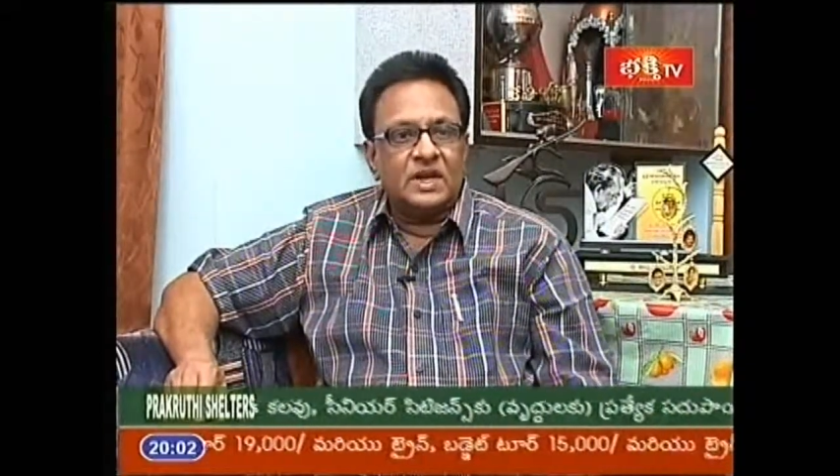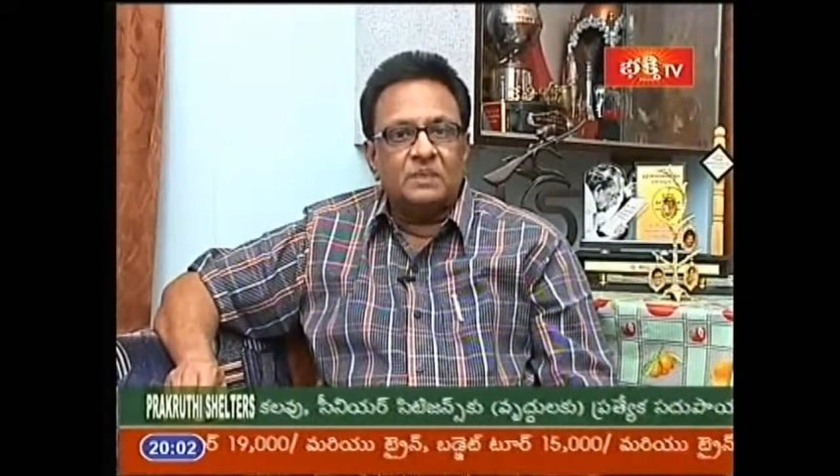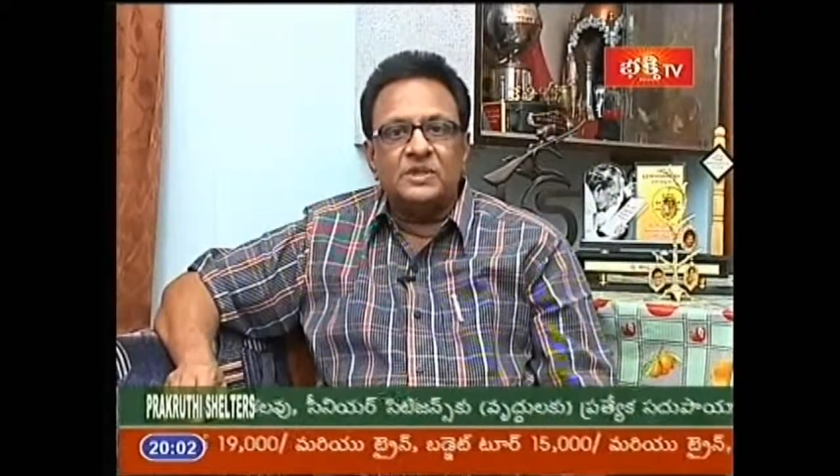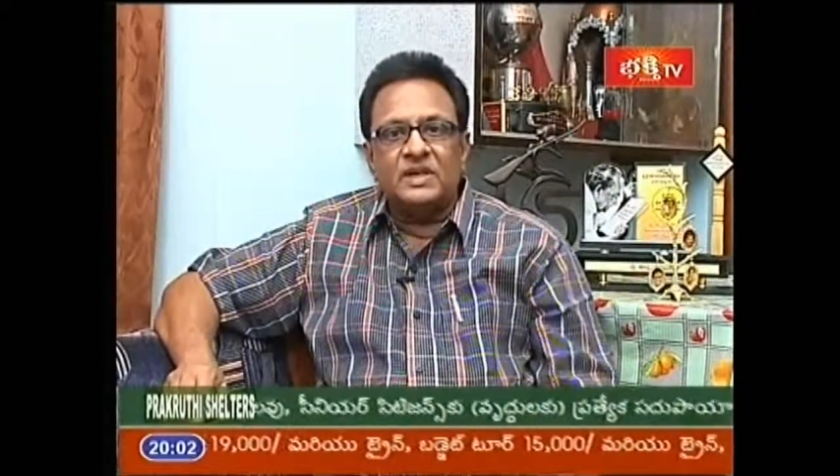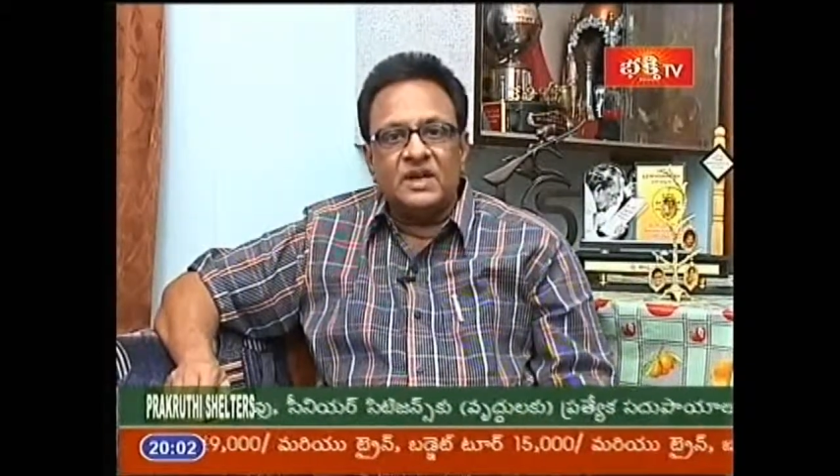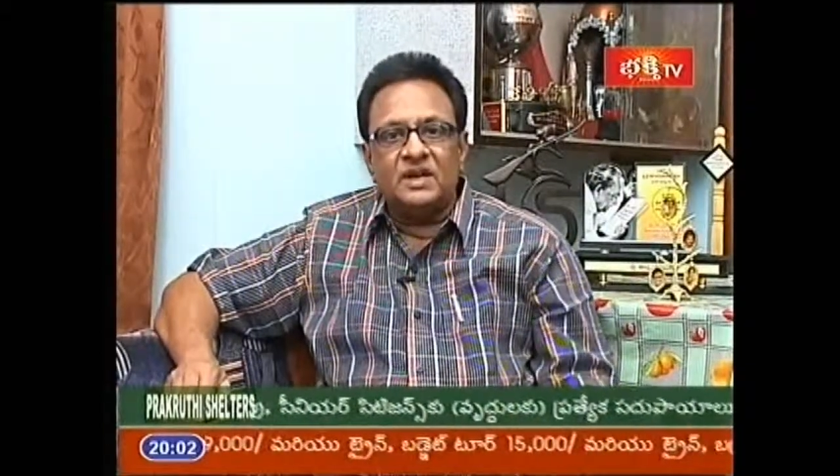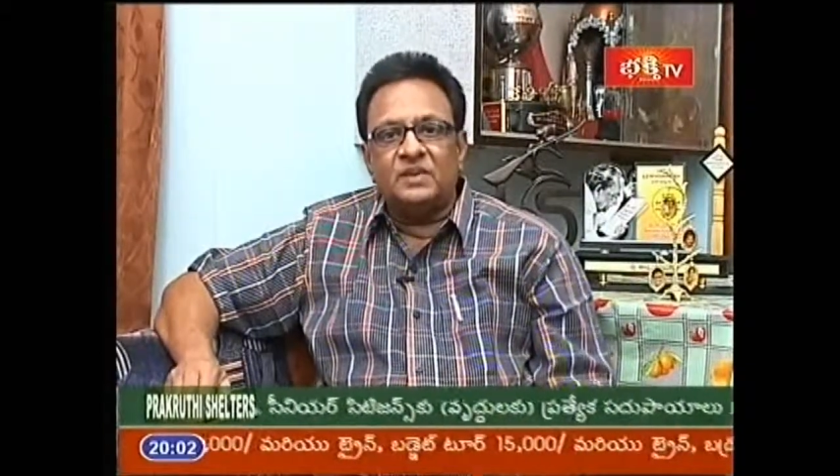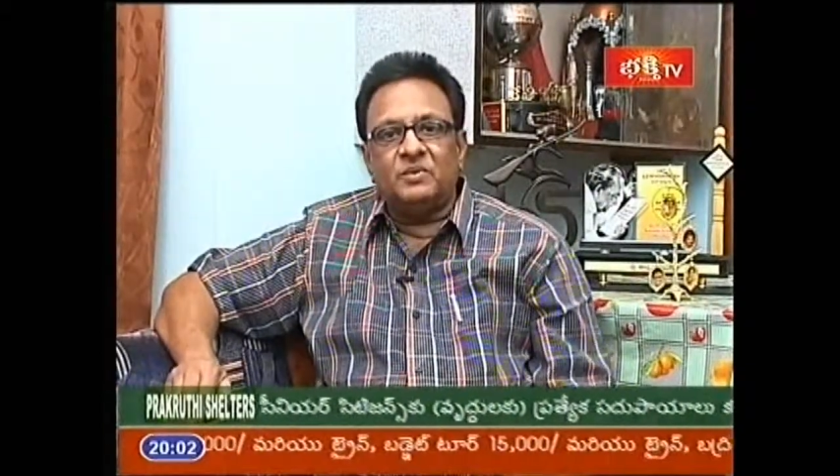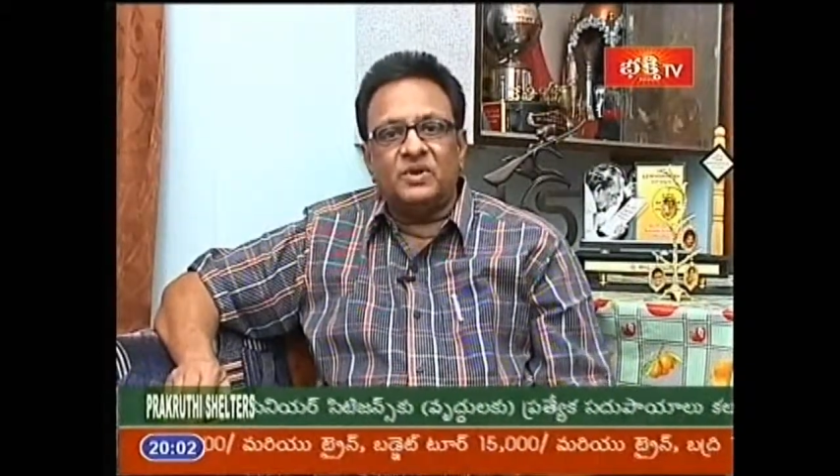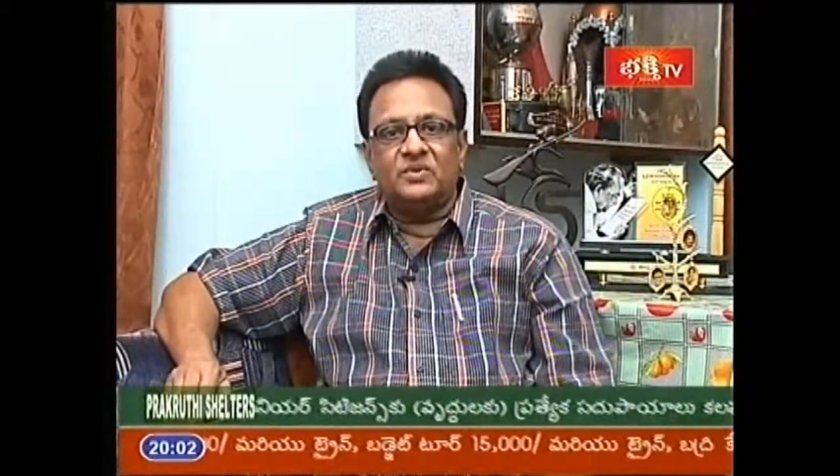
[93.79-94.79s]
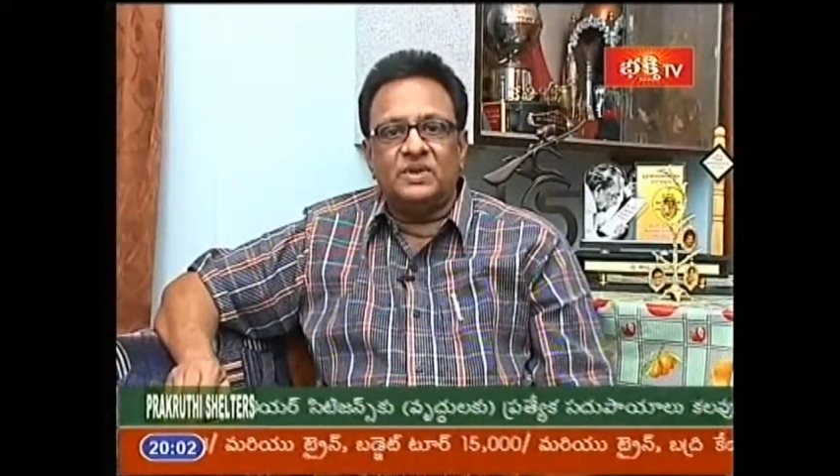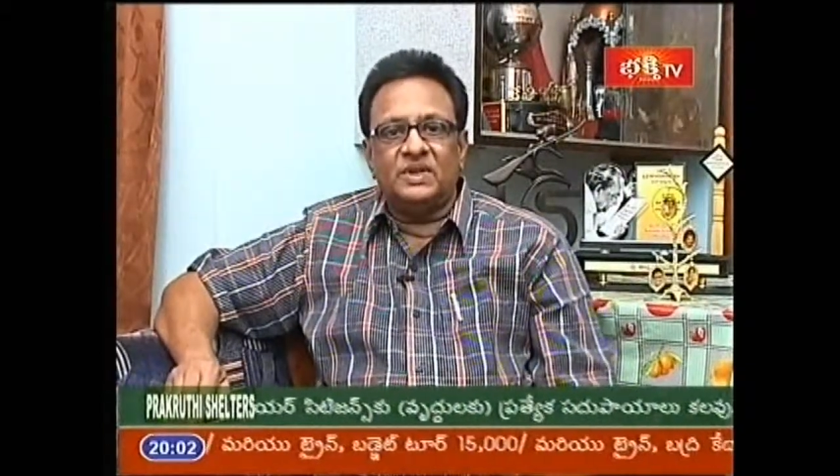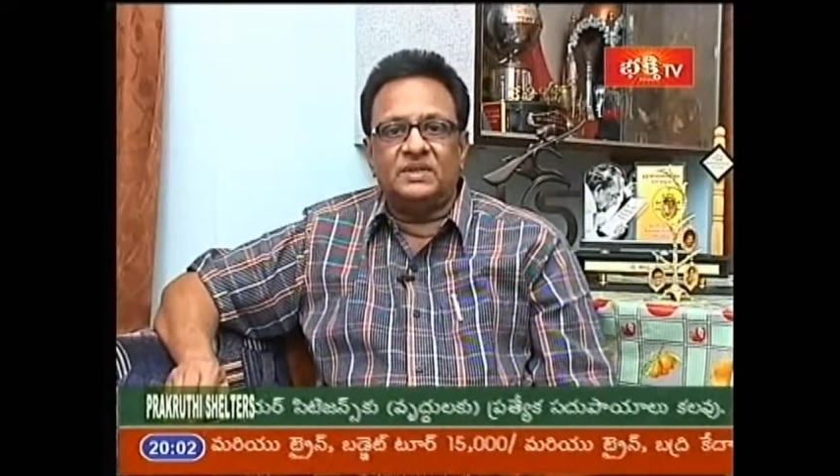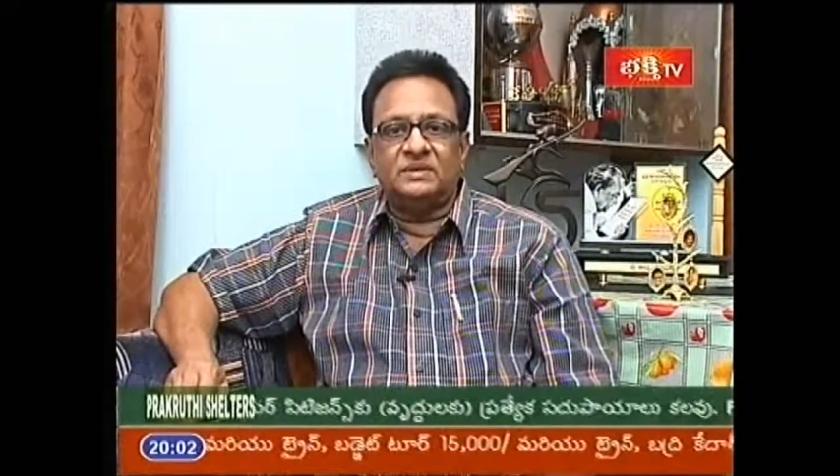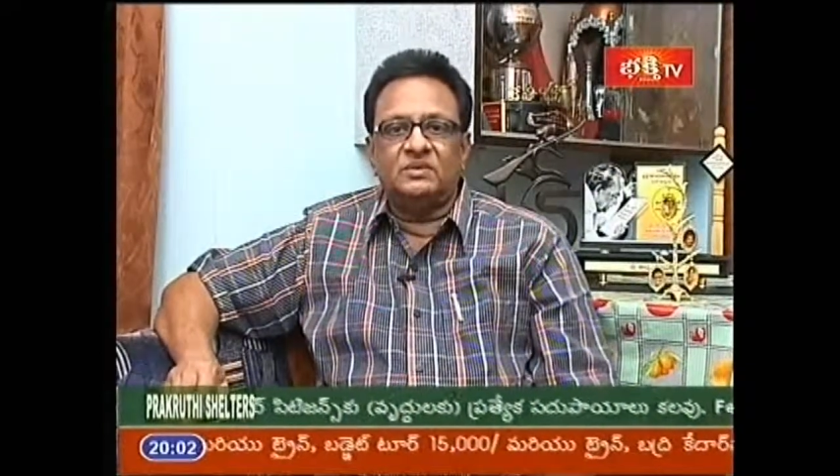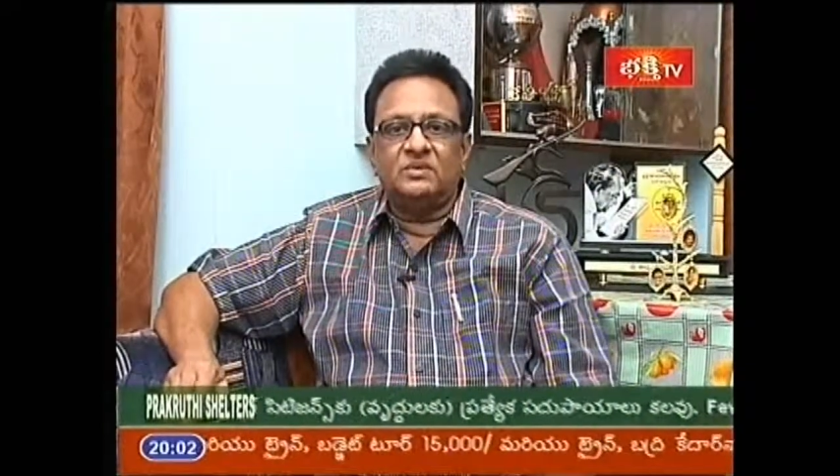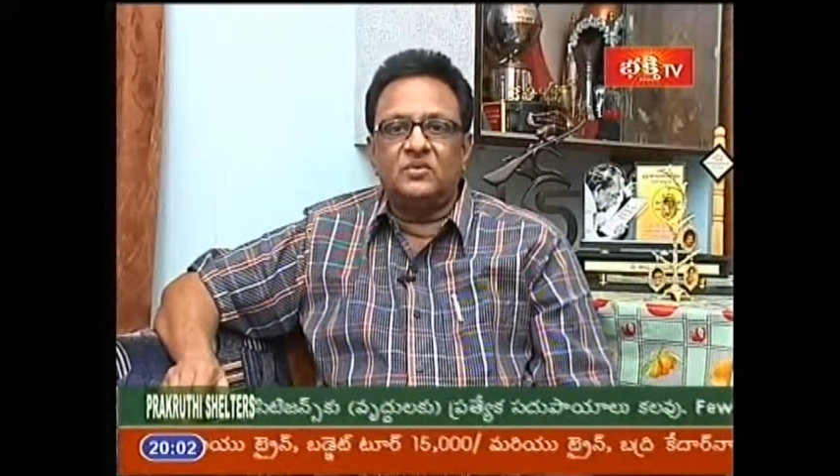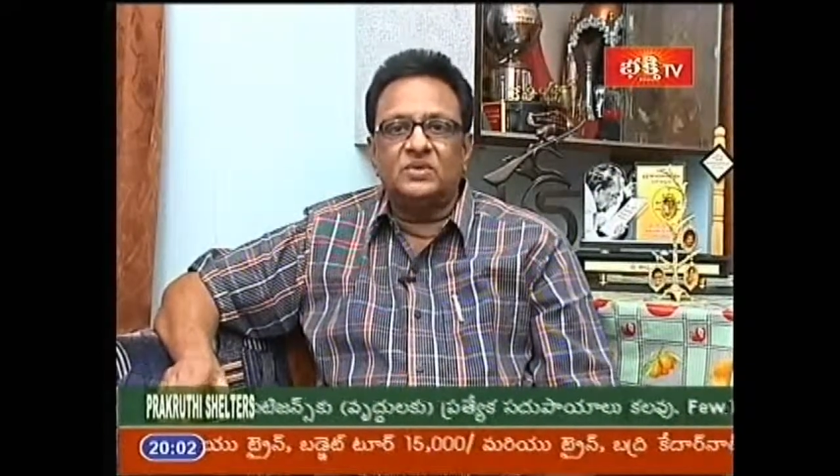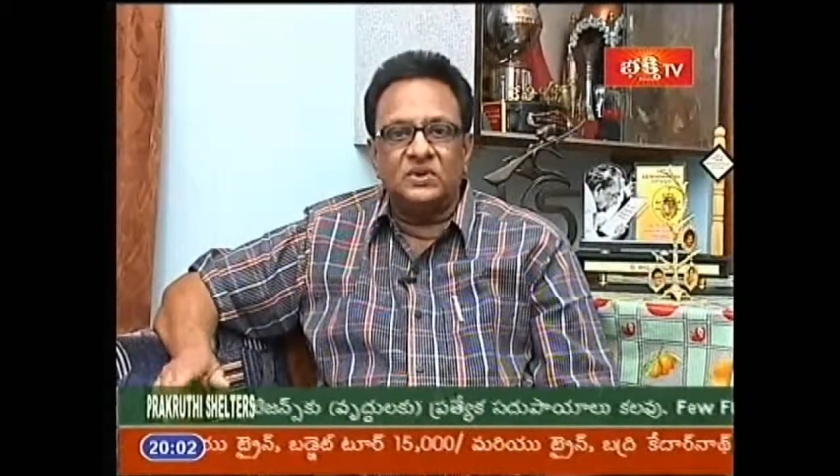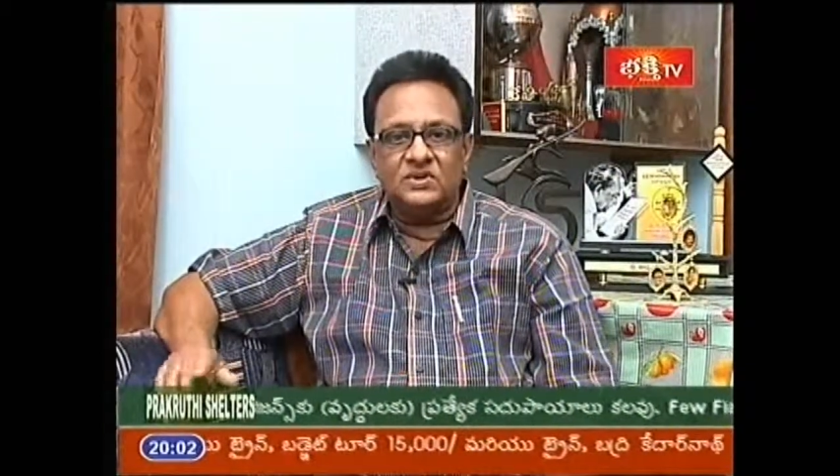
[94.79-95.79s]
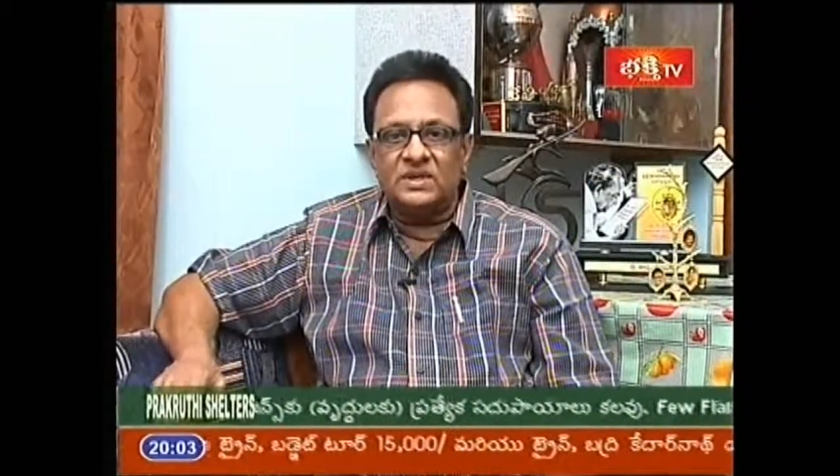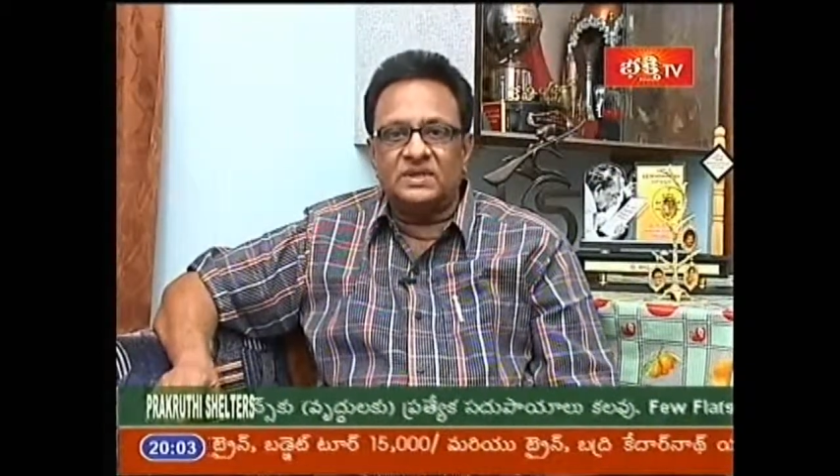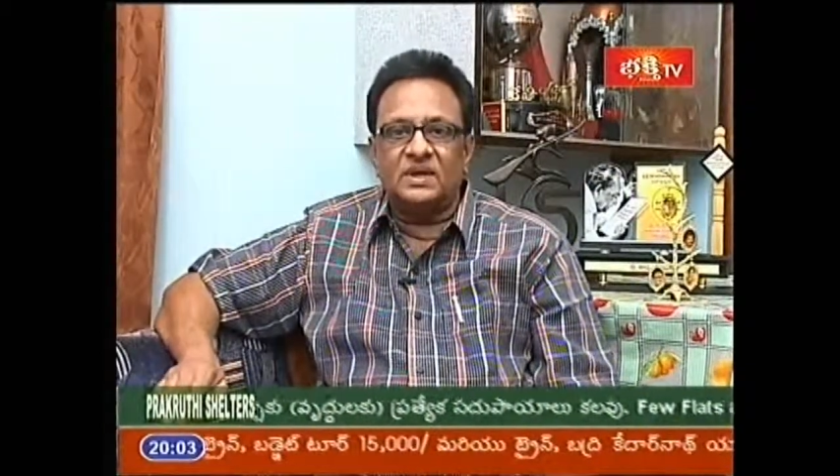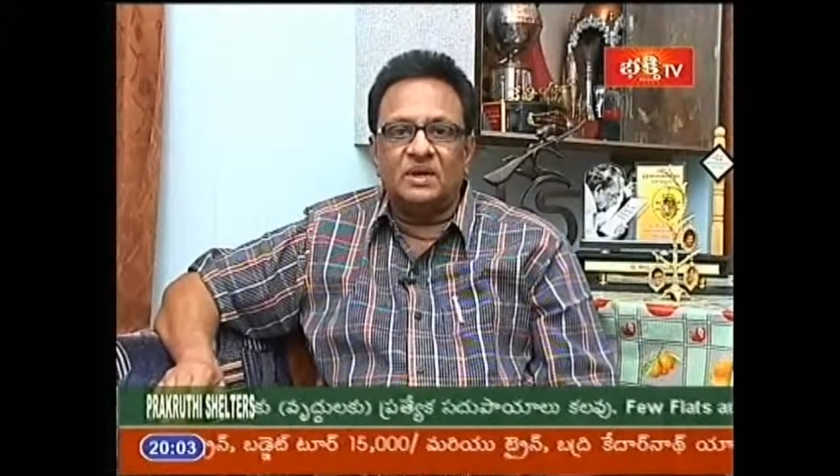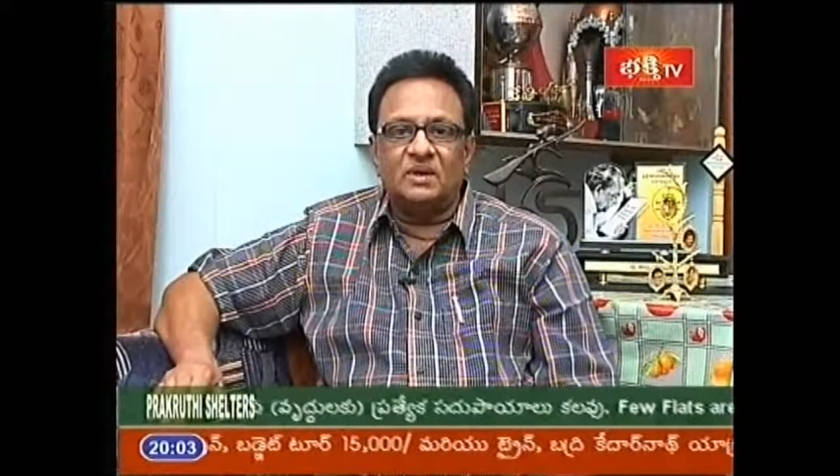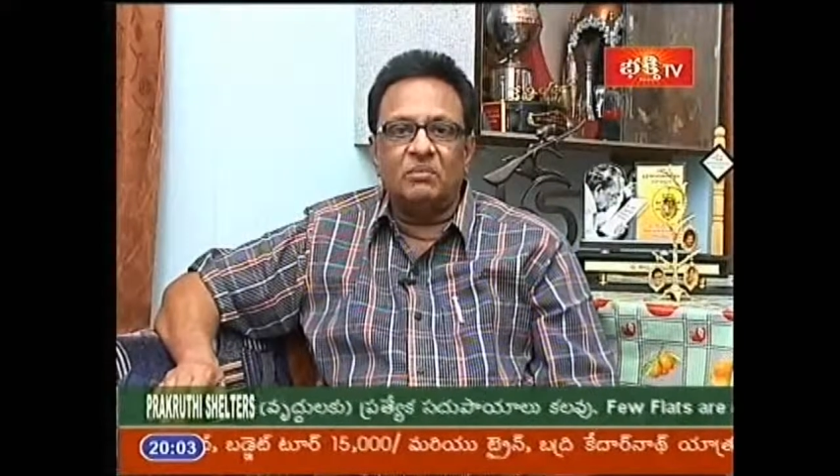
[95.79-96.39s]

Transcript: జానపద గేయాలన్నీ పాడుతుండేది కుశలవ చరిత్ర